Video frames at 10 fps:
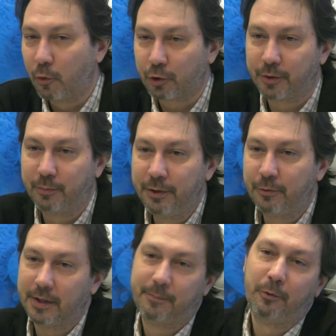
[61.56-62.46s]
может
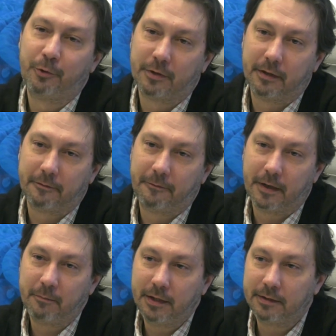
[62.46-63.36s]
быть, у нас получится
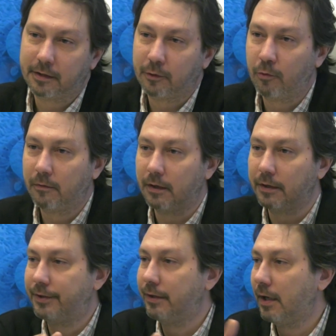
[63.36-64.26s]
формат
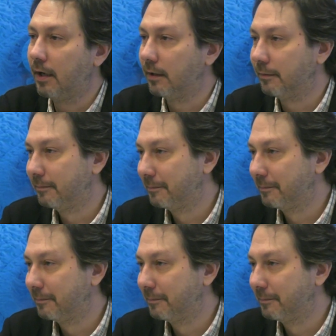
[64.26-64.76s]
такого сериала.